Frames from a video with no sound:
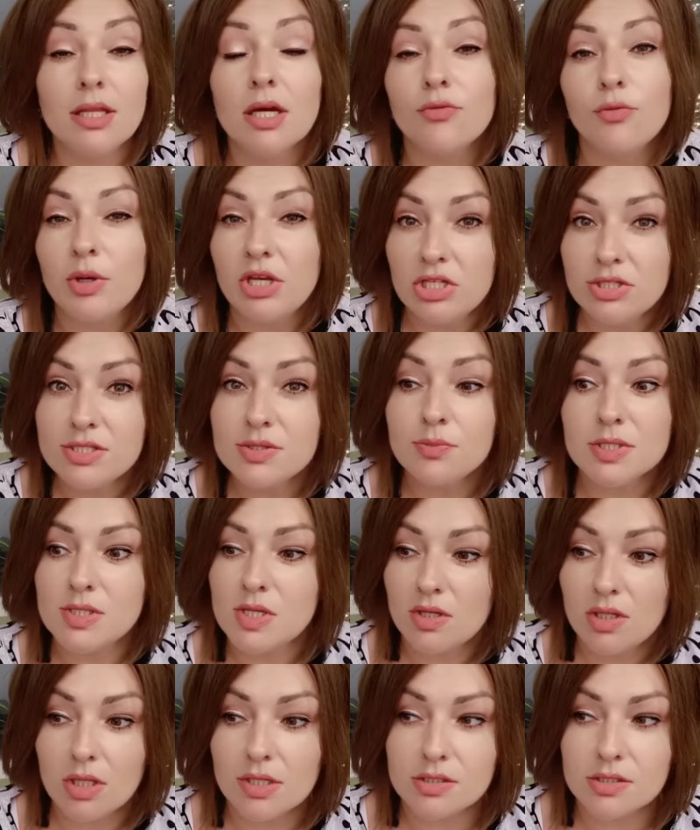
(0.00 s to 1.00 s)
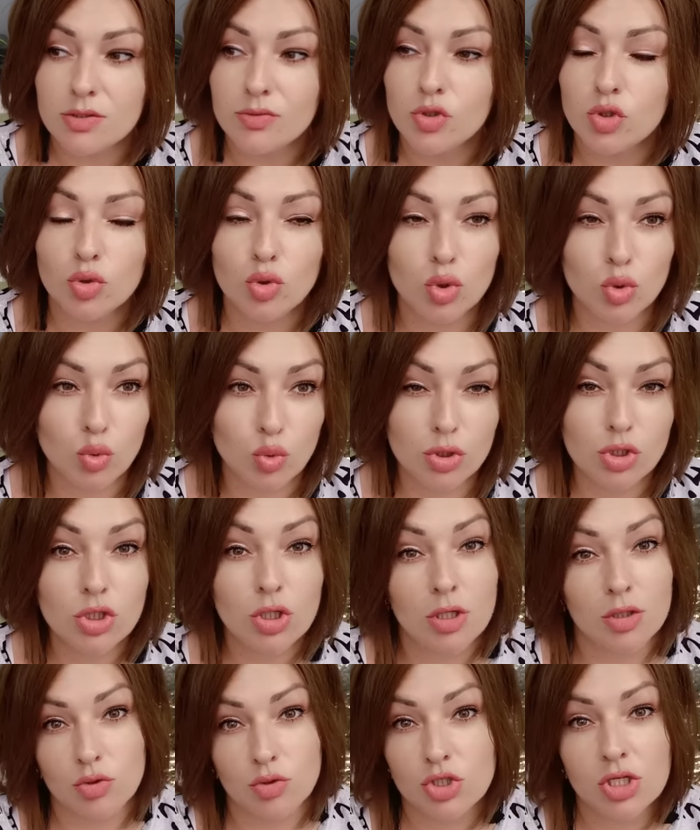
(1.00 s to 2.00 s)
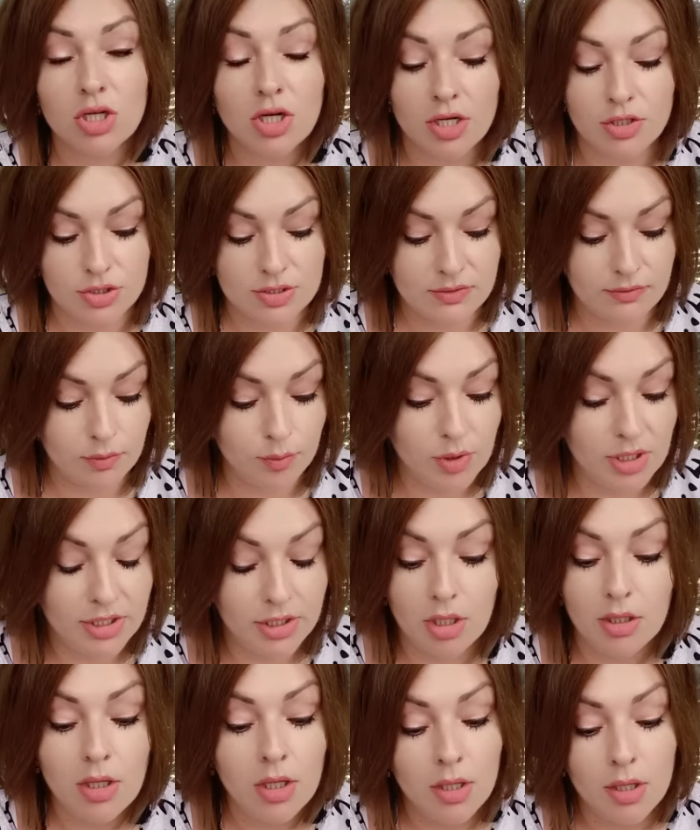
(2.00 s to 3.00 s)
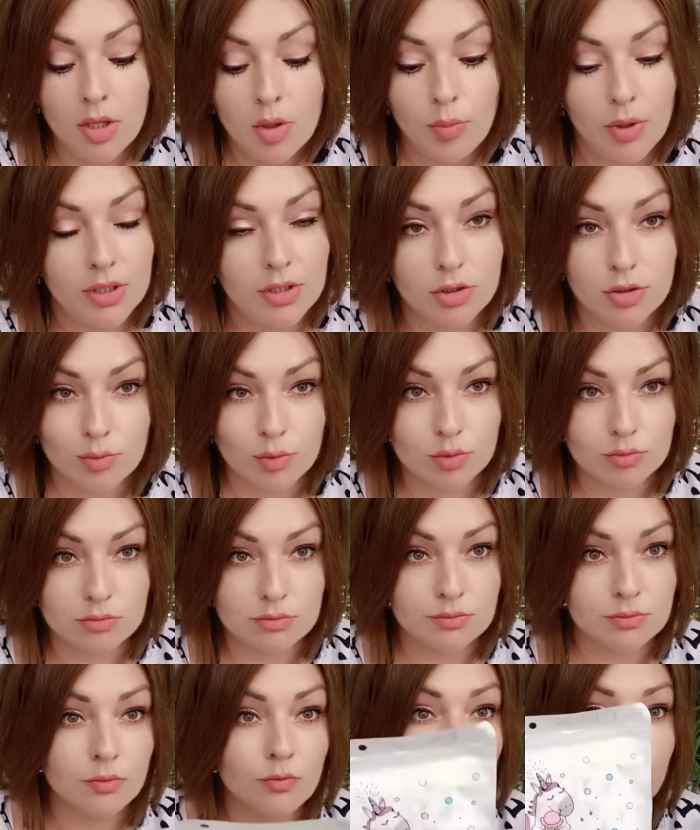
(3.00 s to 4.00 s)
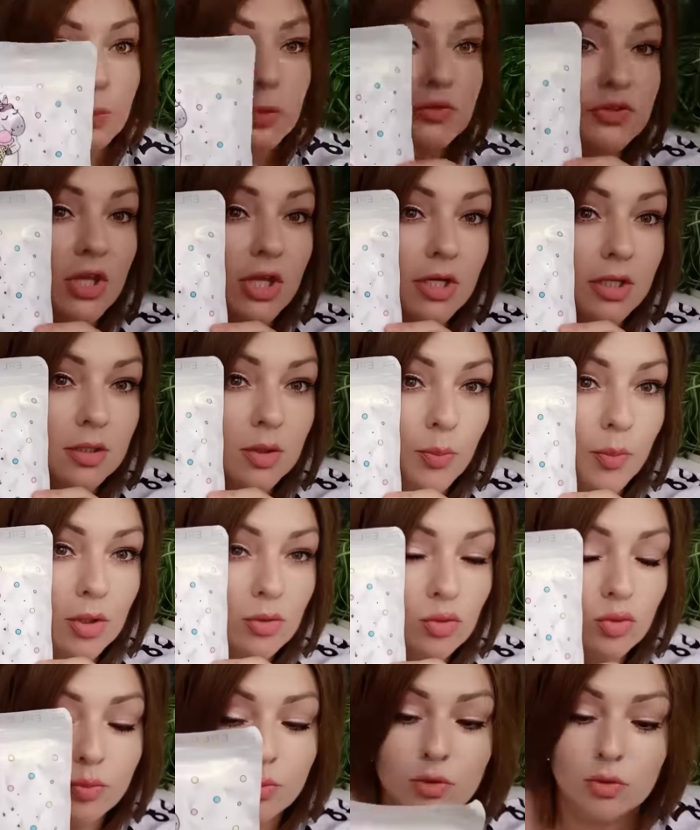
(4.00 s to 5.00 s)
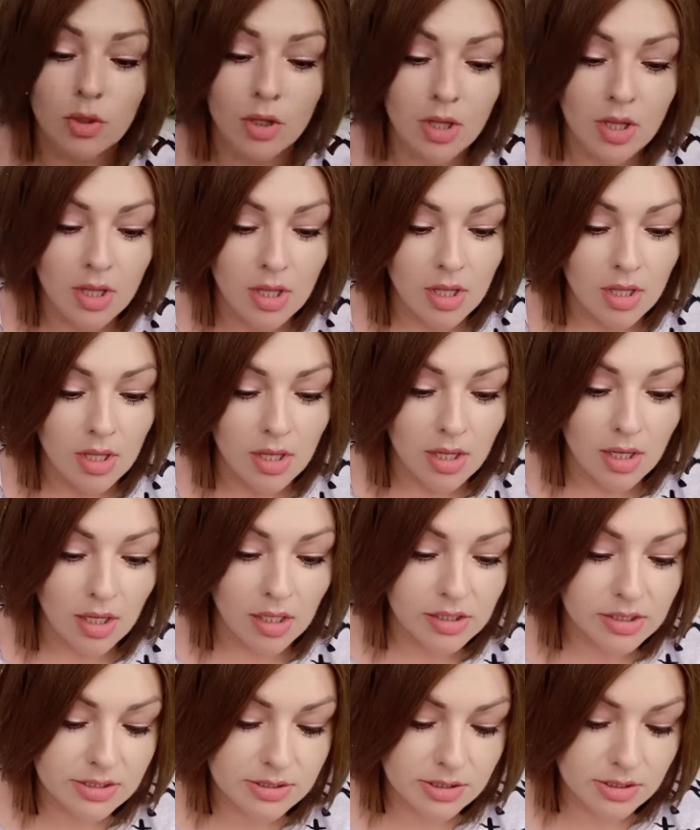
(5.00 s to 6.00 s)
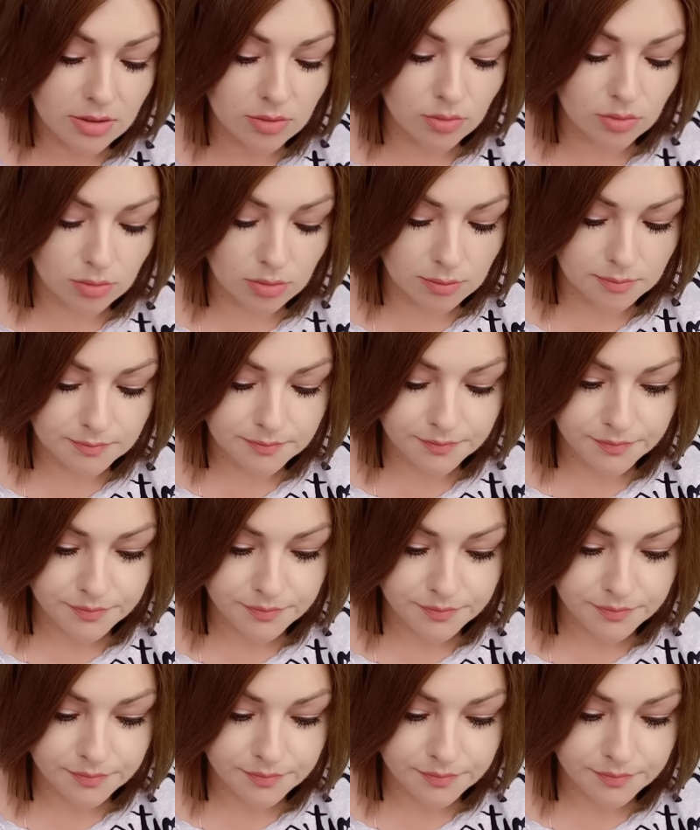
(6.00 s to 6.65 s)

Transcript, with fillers: Да, в принципе, согласна, девчонки, очень хорошее качество белья, поэтому повторила покупку. Артикул.